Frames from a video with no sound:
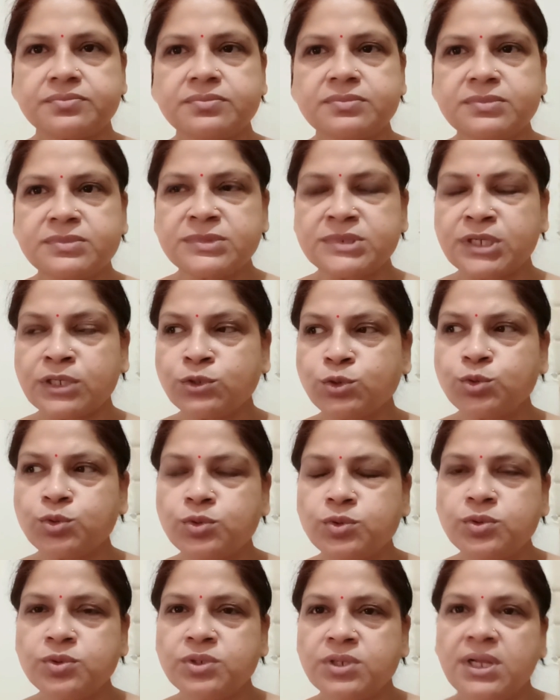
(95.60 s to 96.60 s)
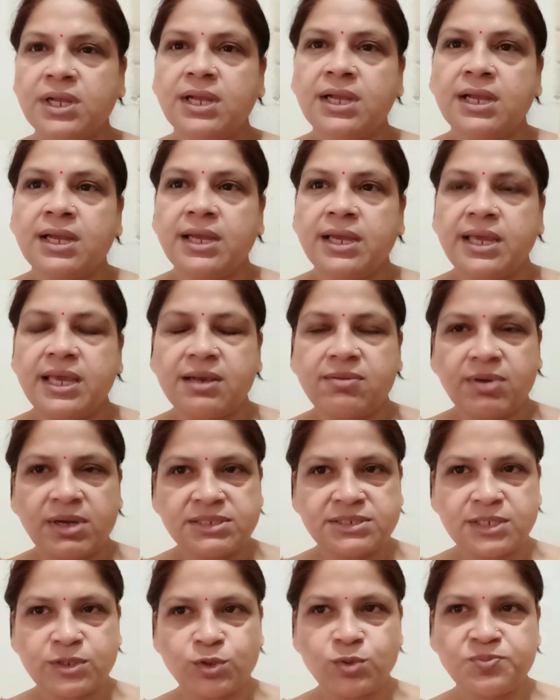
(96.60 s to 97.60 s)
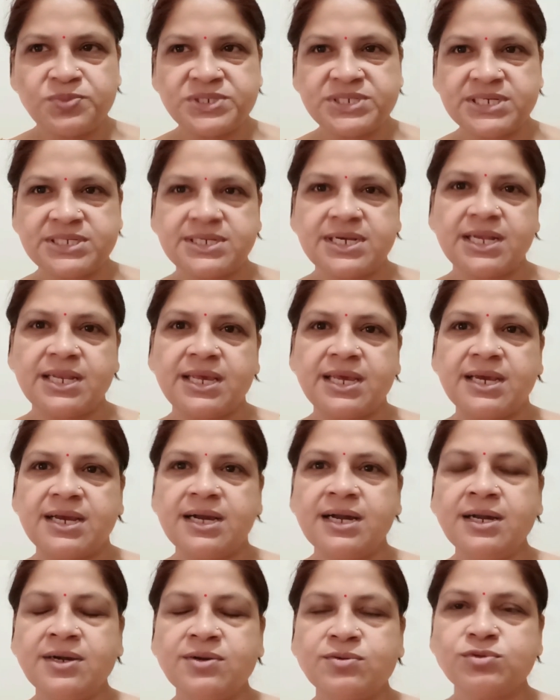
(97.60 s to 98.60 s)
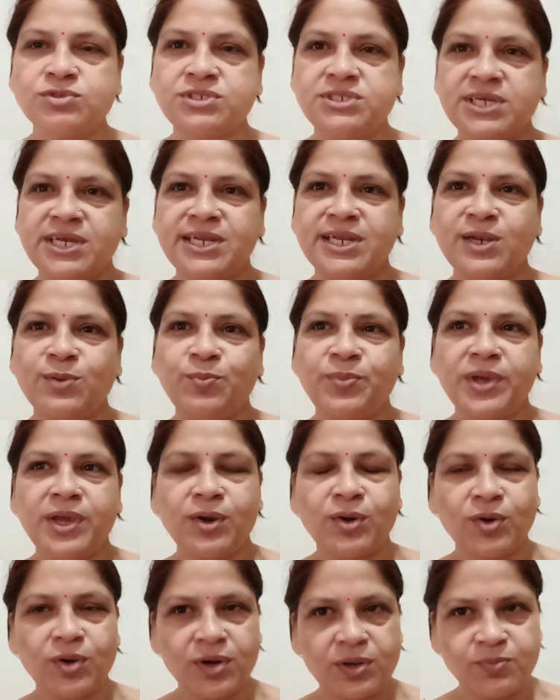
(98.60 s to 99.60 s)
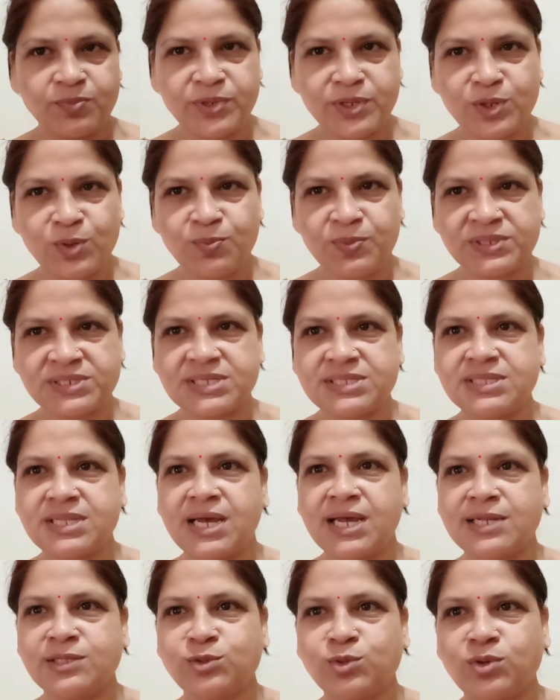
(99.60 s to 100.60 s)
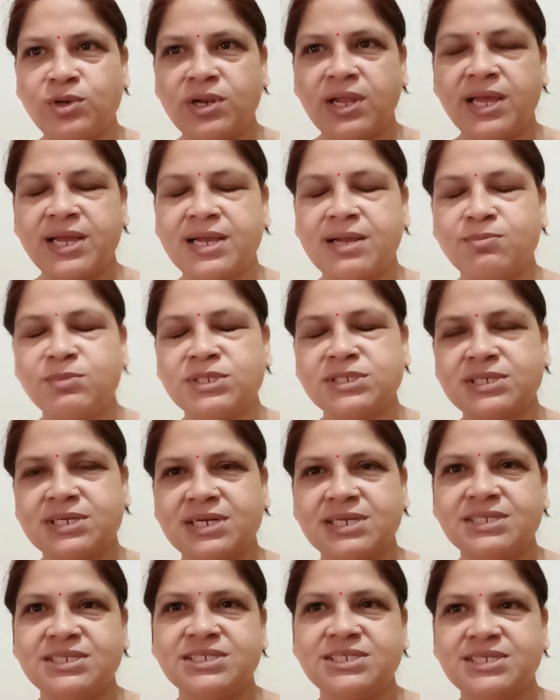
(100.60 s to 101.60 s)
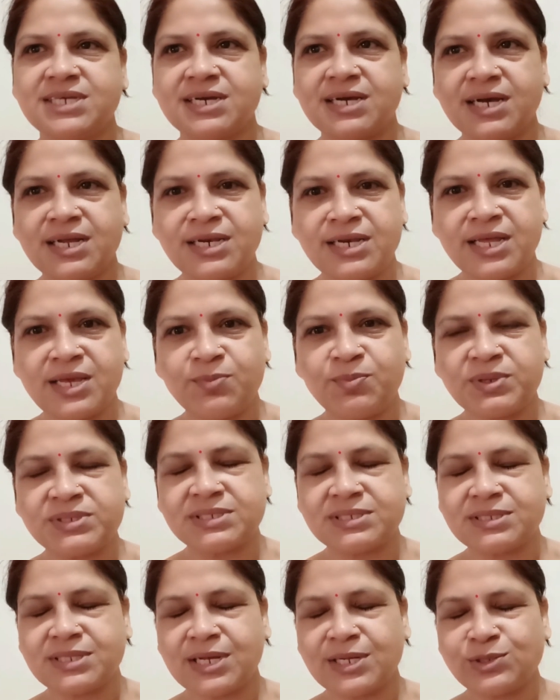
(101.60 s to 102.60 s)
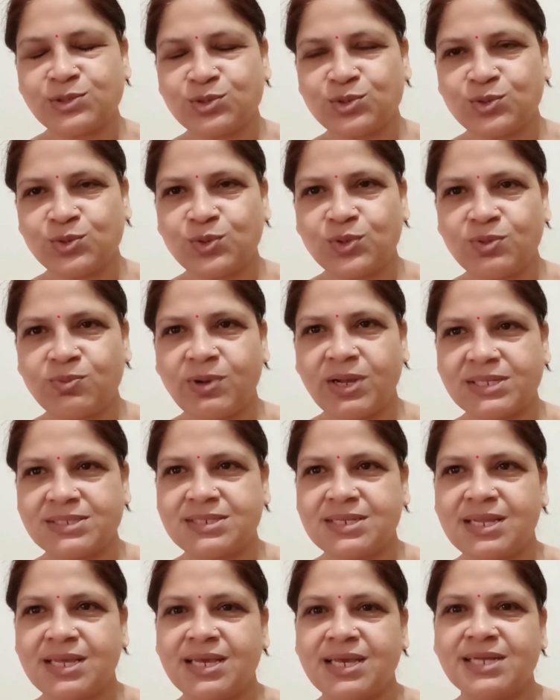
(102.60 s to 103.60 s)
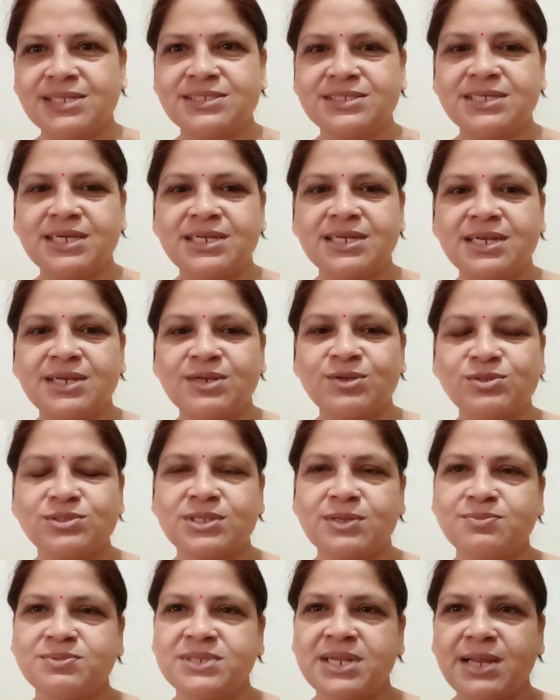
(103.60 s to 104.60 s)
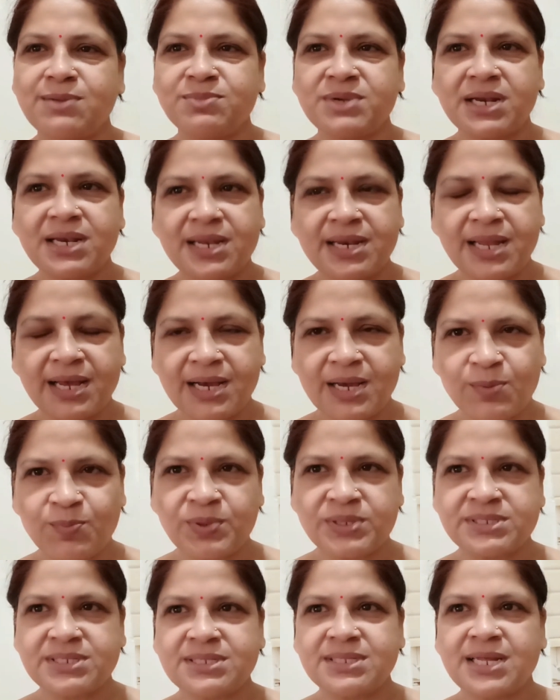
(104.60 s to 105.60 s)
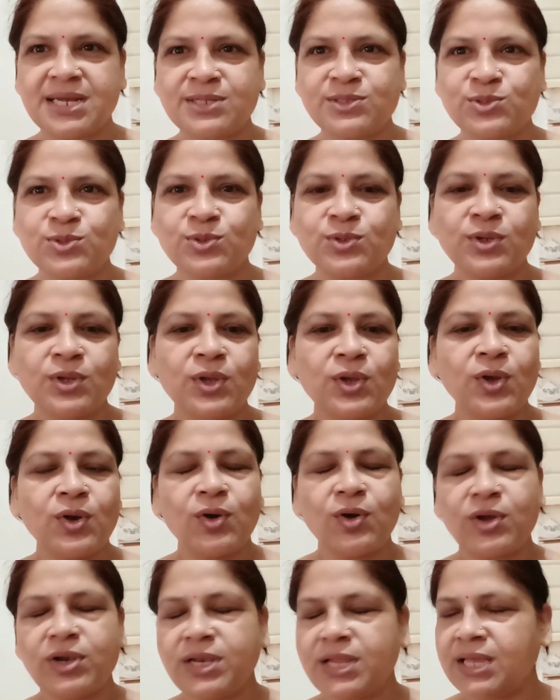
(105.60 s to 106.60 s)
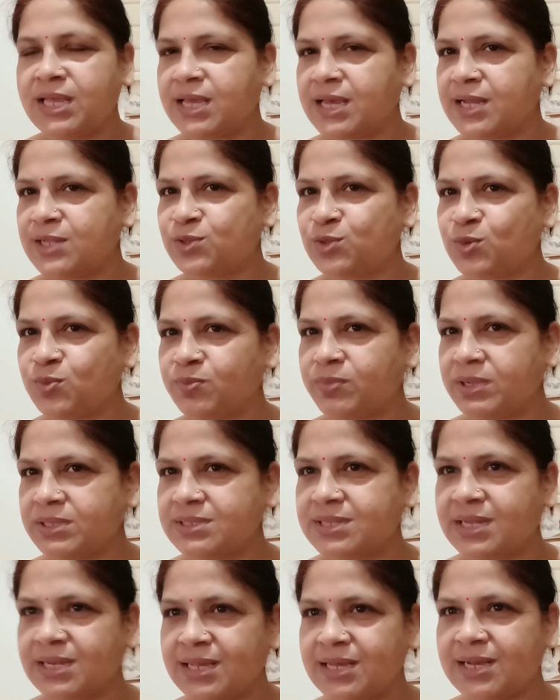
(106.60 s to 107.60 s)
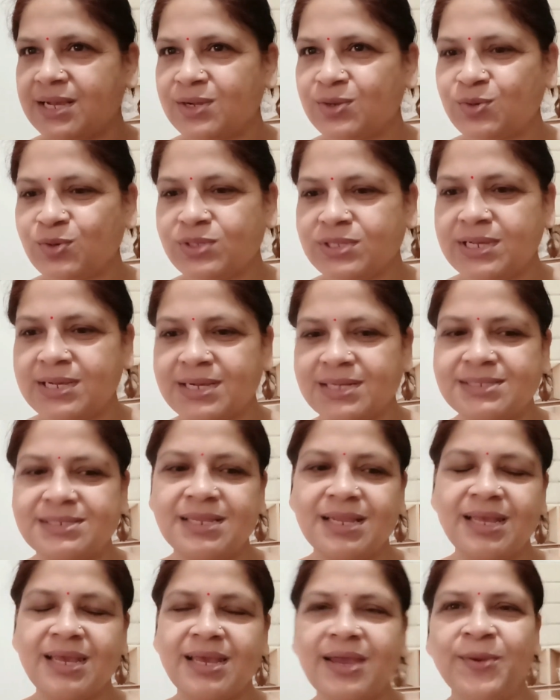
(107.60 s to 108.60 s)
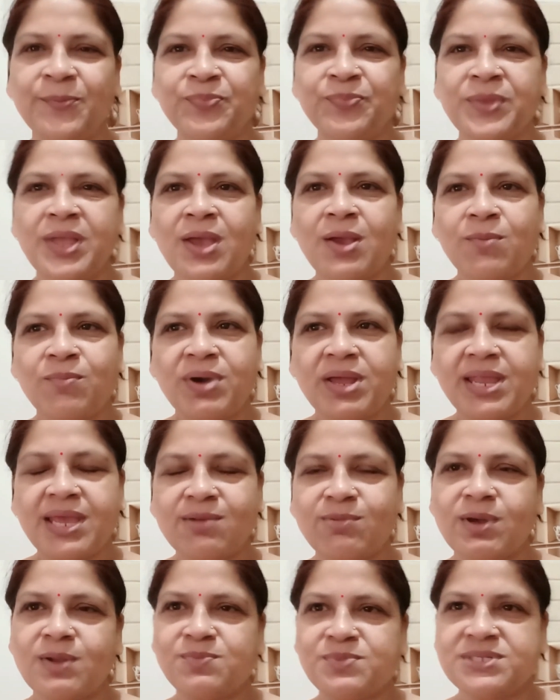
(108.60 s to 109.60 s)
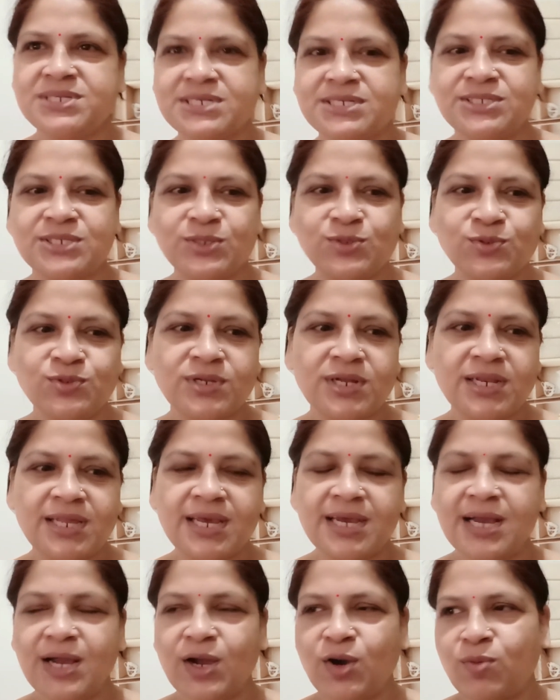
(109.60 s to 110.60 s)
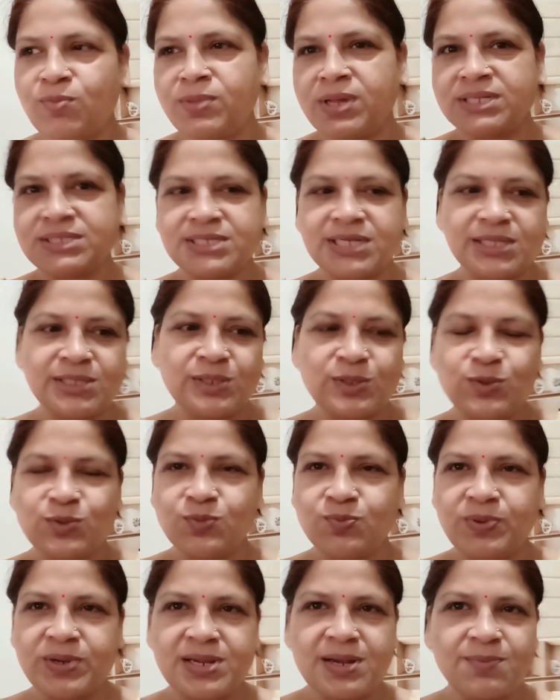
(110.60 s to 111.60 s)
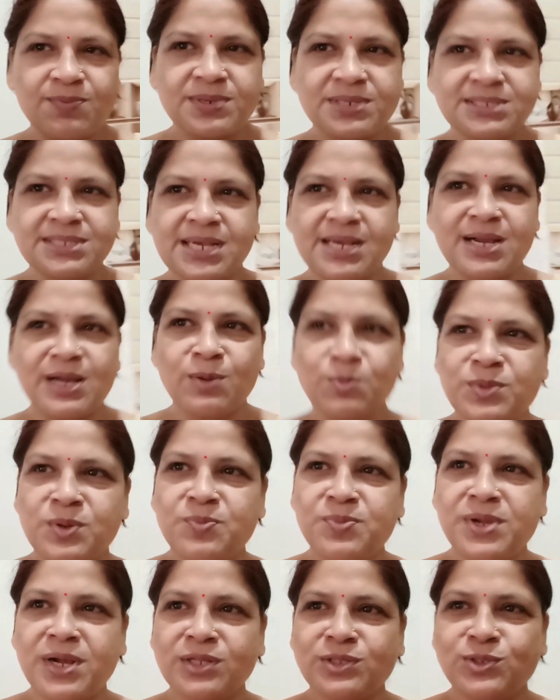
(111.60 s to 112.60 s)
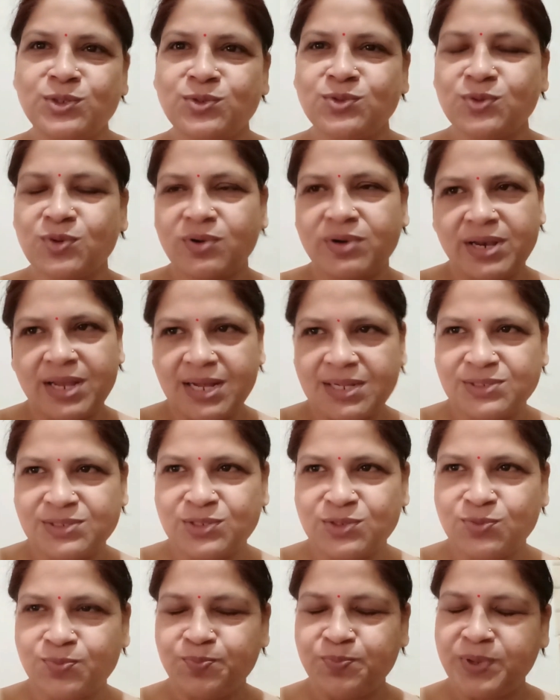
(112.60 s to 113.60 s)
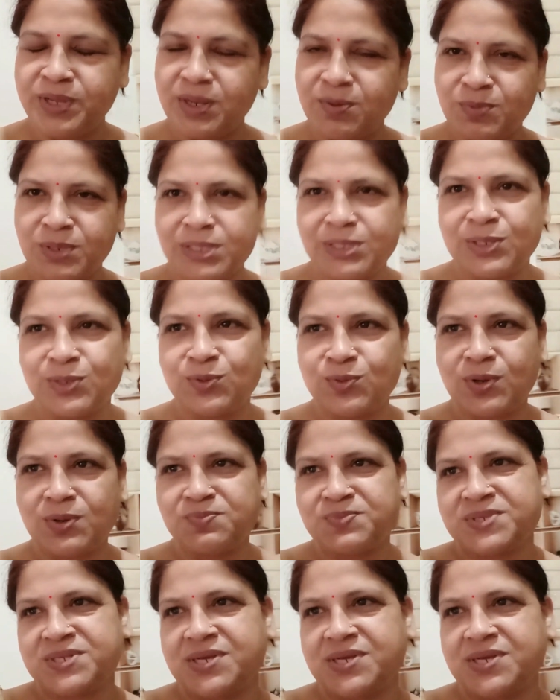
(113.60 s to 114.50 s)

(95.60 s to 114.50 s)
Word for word: तो एक बार जरूर विजिट करिएगा उस चैनल पे और वीडियो पसंद आए तो लाइक कमेंट कर दीजिएगा नहीं पसंद आए तो कोई बात नहीं है चैनल को सब्सक्राइब कर लेना अगर पसंद आए तो और नहीं आए तो मत करिएगा कोई दिक्कत नहीं है पर एक बार विजिट जरूर करिएगा और मैं चलती हूँ फटाफट से काम निपटाती हूँ और नहाती हूँ फिर मिलती हूँ आपसे